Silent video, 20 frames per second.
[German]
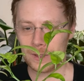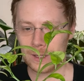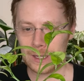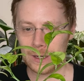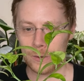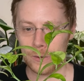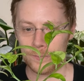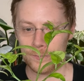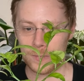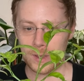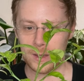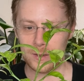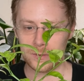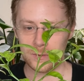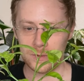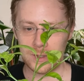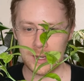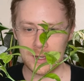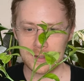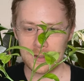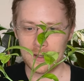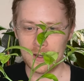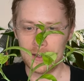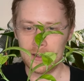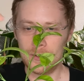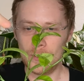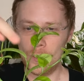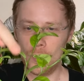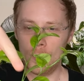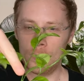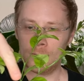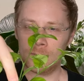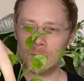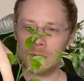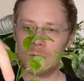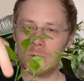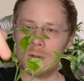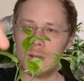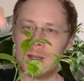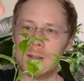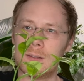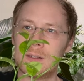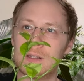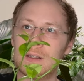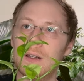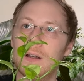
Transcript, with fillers: Genau, also sie hatte ja hier oben so einen ganz